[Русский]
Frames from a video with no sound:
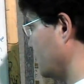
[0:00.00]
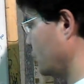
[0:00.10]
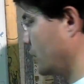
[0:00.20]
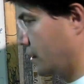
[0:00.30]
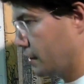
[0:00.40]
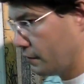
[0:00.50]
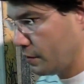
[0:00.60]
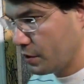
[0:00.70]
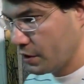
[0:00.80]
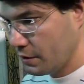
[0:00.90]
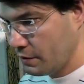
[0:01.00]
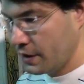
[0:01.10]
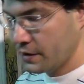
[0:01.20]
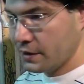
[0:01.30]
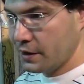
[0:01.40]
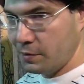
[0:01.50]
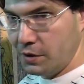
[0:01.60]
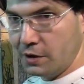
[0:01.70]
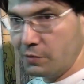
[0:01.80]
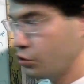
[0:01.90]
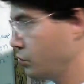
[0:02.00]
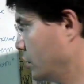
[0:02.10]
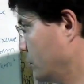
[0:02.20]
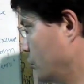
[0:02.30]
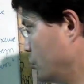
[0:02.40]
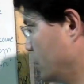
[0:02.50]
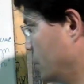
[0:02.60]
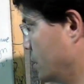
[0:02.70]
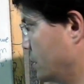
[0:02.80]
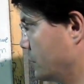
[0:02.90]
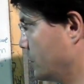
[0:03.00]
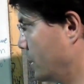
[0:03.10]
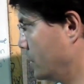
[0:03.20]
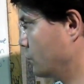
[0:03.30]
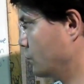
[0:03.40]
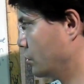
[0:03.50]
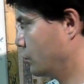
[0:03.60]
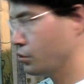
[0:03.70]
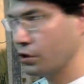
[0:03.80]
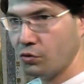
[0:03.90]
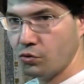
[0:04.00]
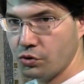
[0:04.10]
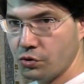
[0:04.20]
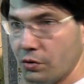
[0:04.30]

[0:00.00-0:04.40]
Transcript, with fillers: «я» одновременно является и объектом, и субъектом, точно, и, и замыкается точно такую же рекурсию.